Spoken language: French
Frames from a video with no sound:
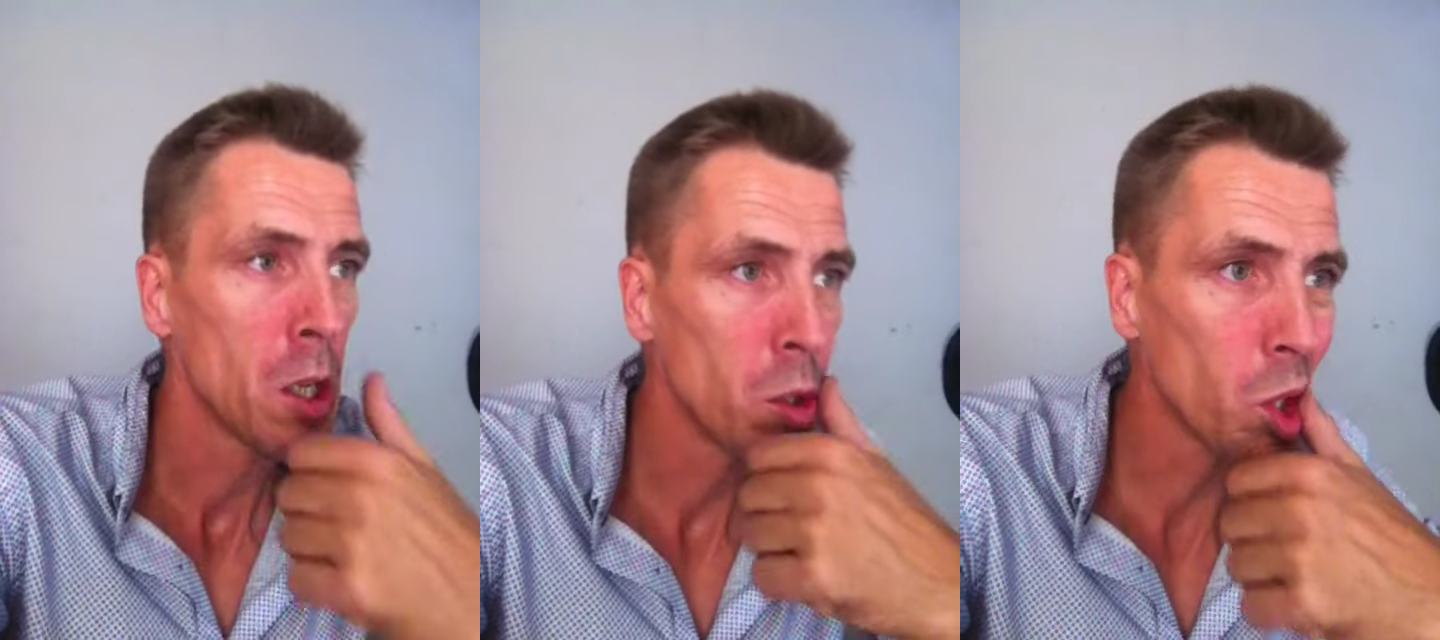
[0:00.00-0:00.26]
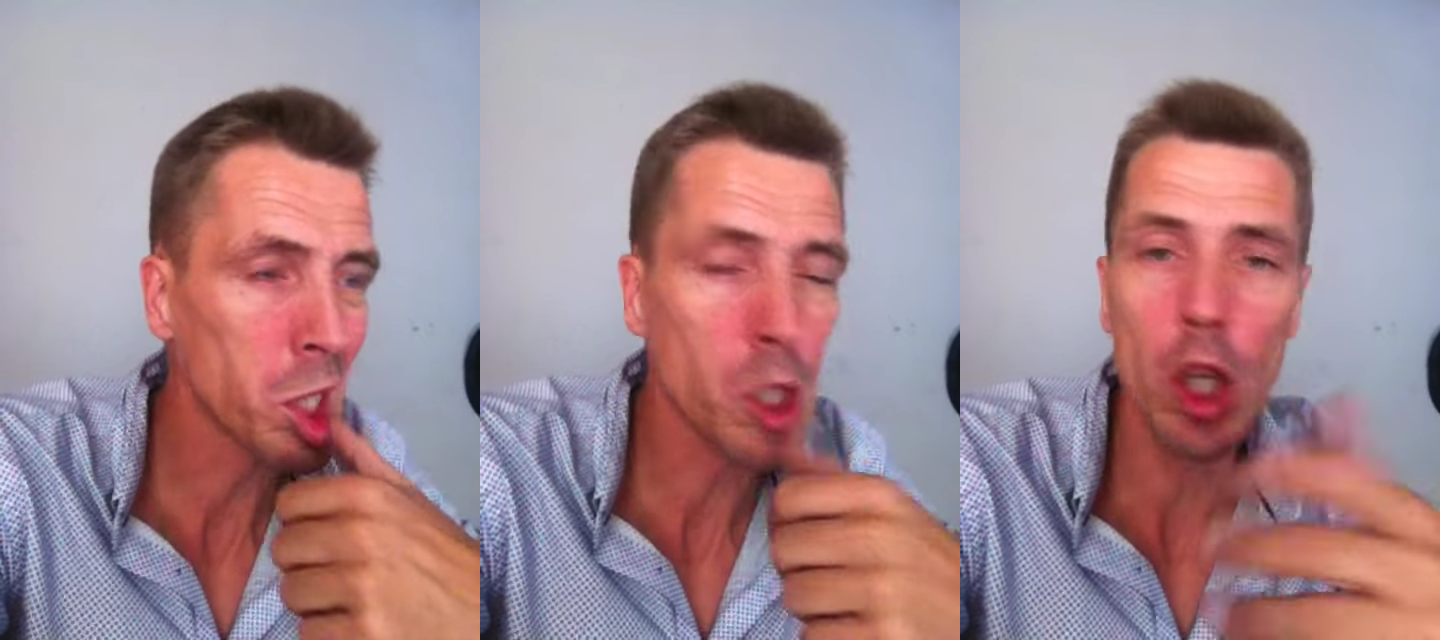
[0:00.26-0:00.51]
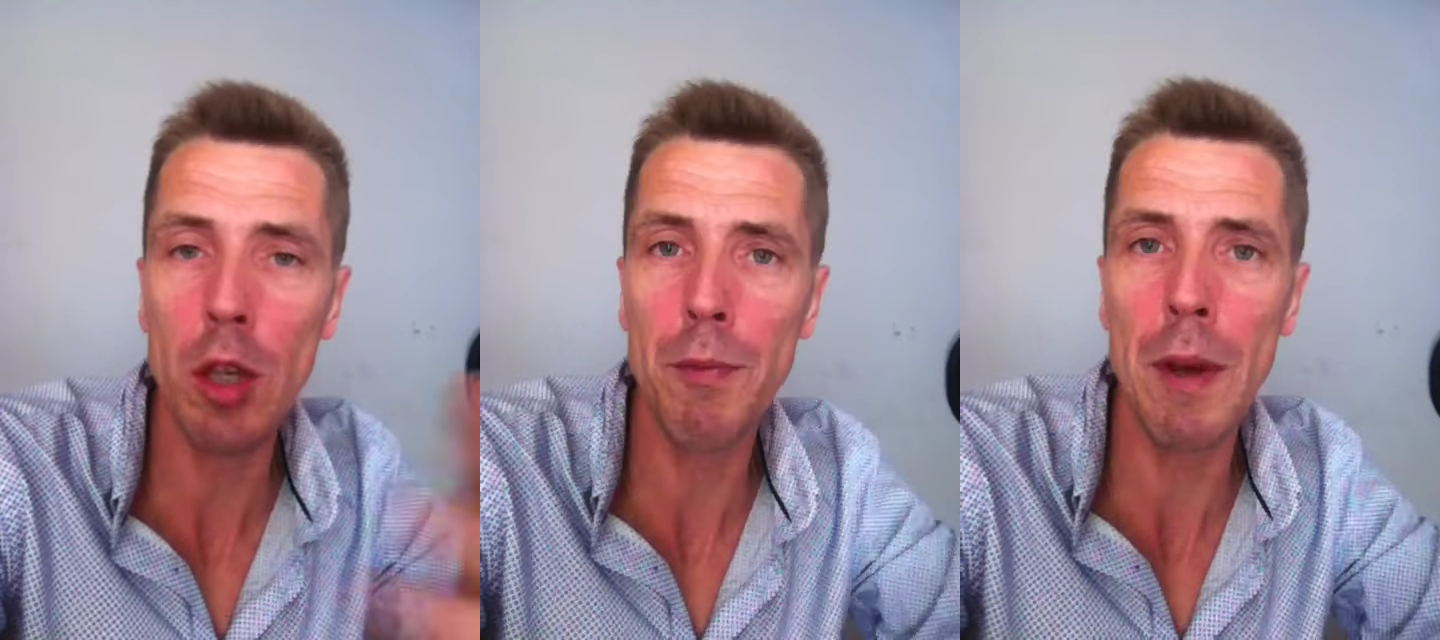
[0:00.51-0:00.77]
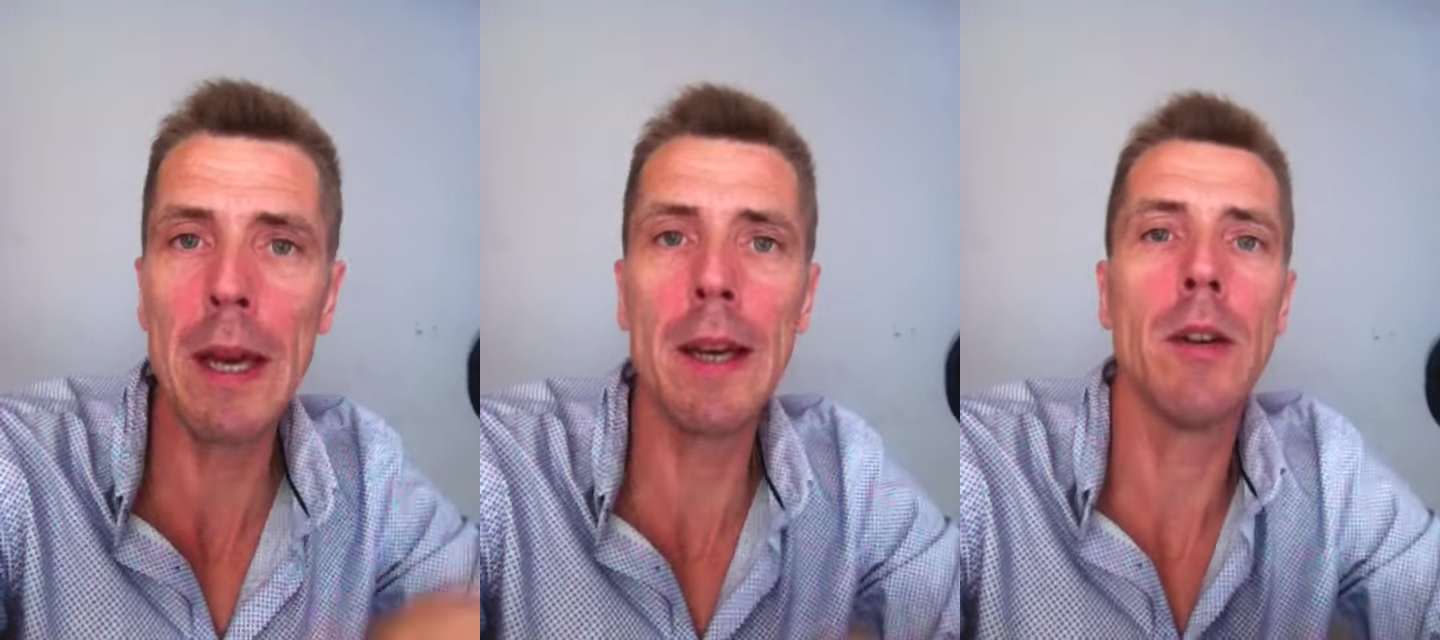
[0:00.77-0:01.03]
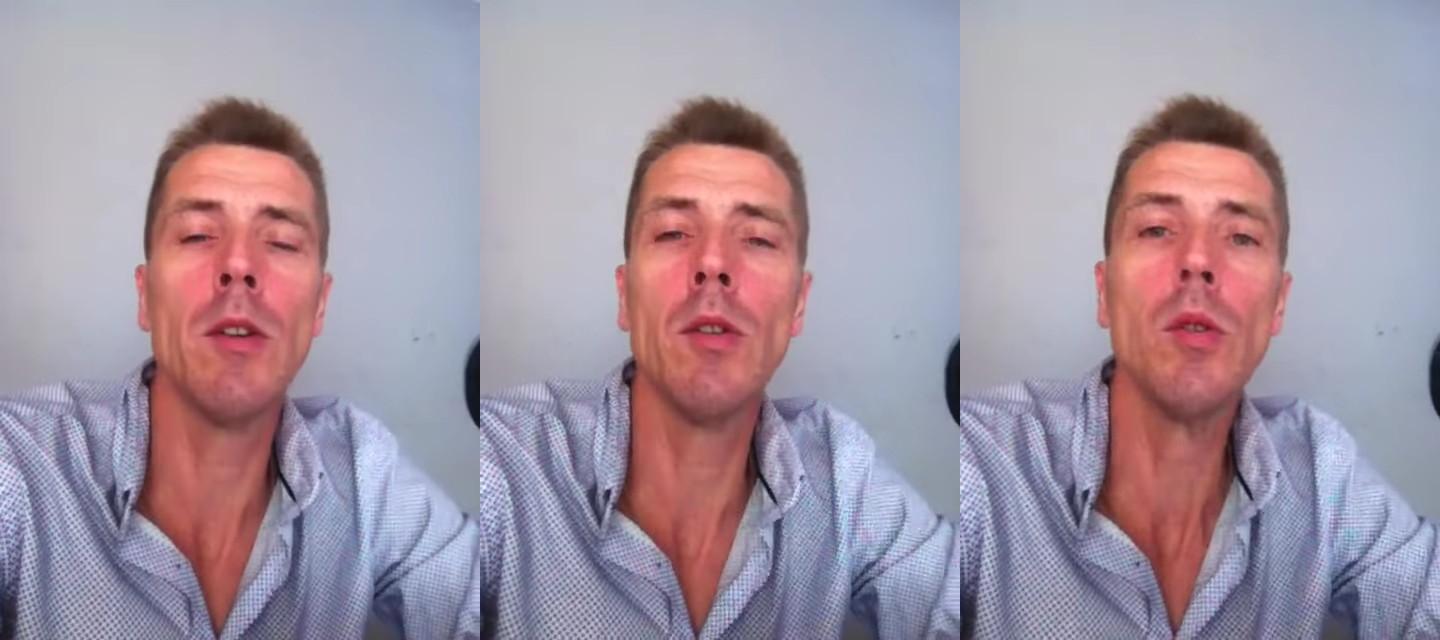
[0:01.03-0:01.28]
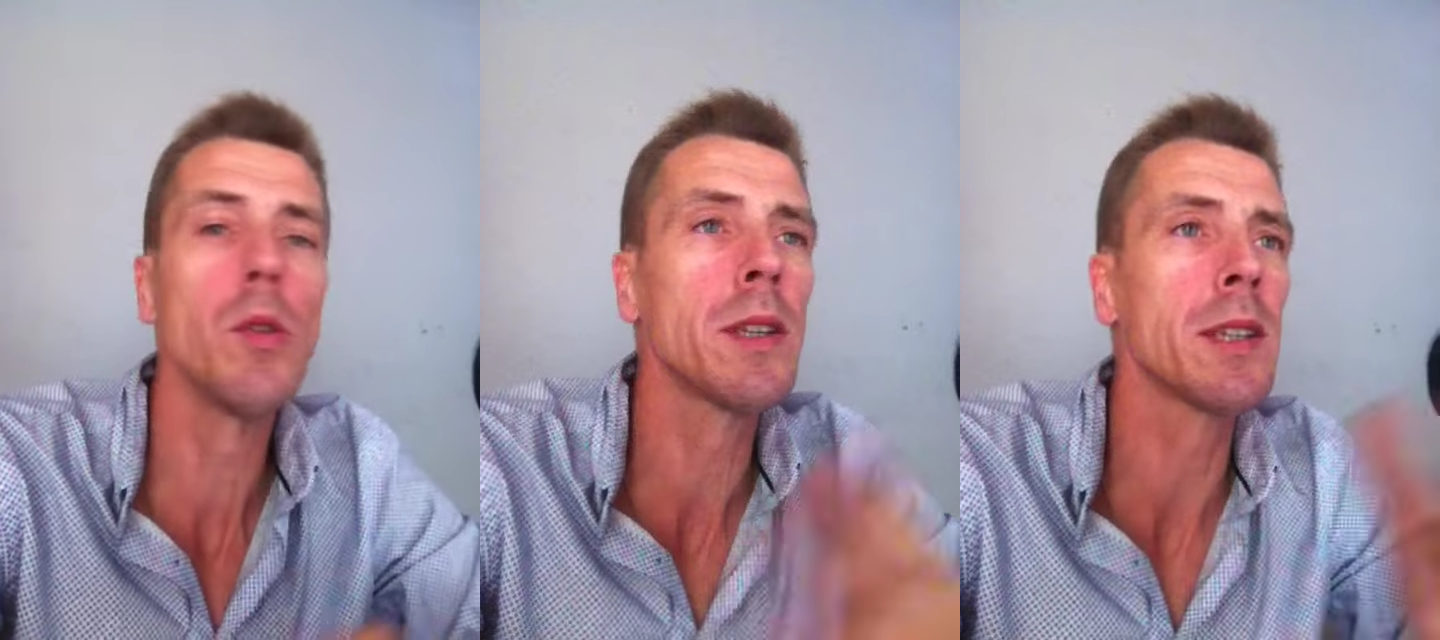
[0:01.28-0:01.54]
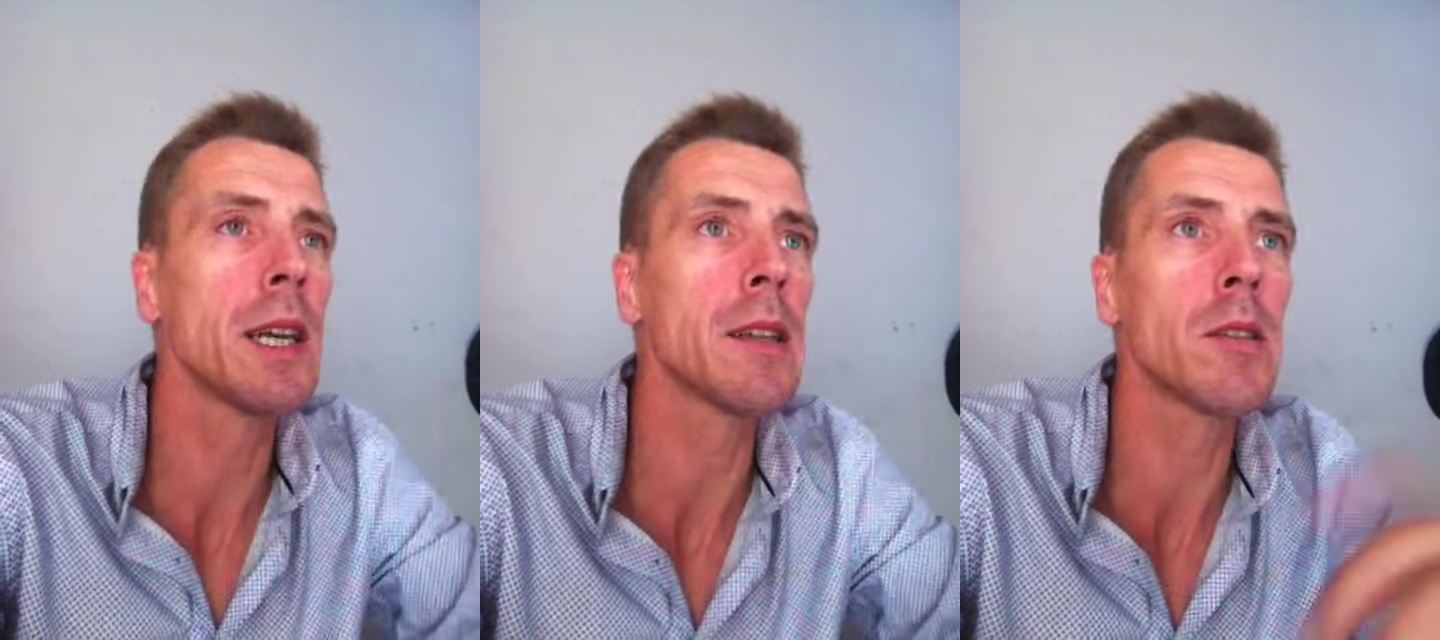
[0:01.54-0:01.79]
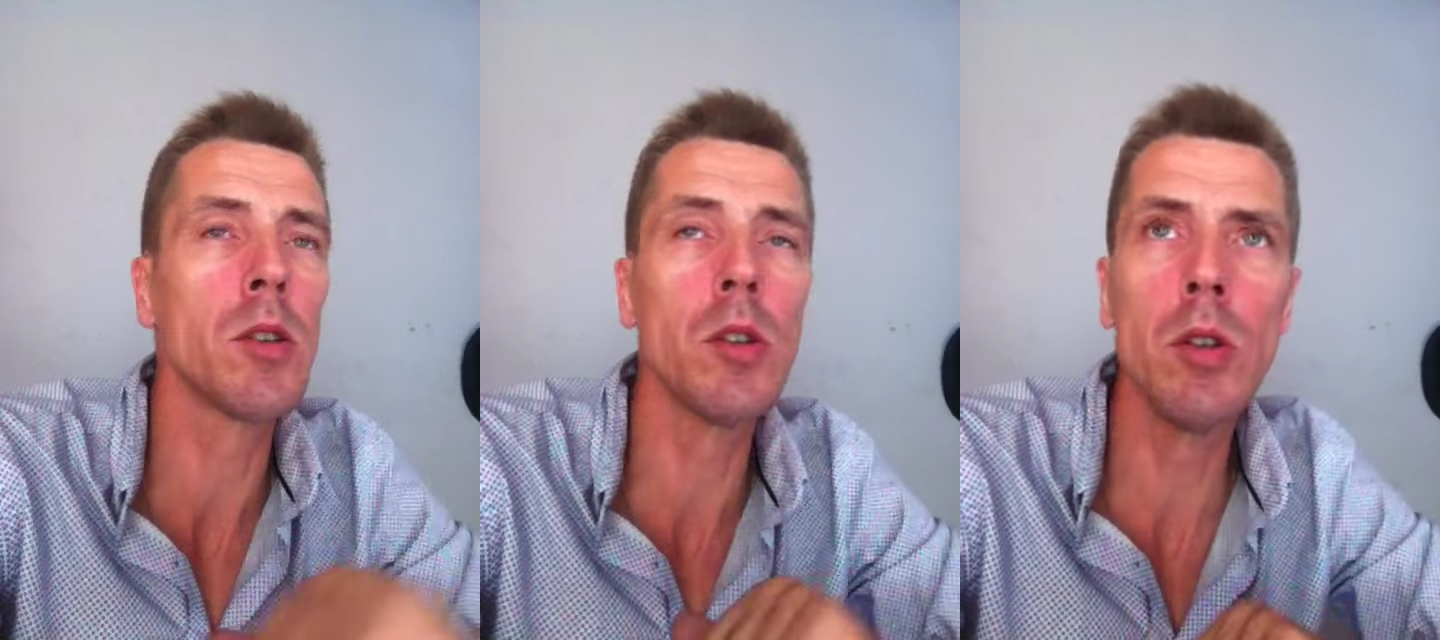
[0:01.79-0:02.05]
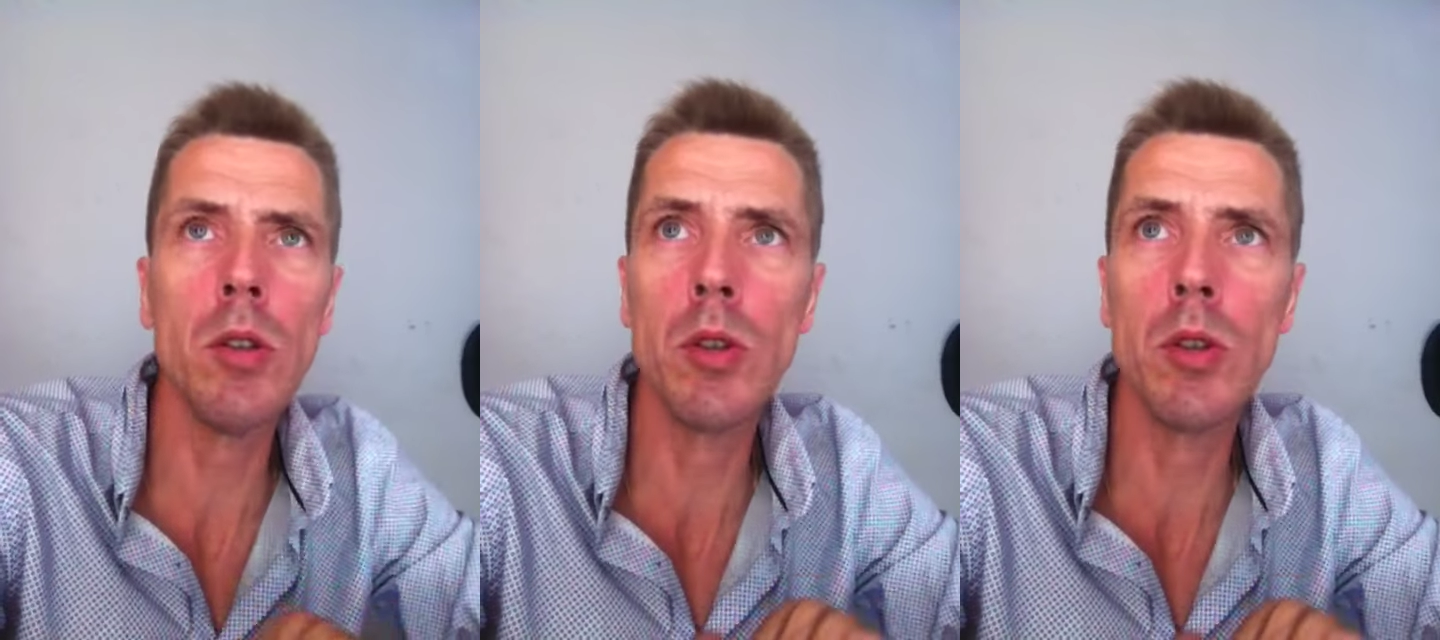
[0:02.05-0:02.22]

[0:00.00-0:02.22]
Donc ce que je fais euh, le 7, euh,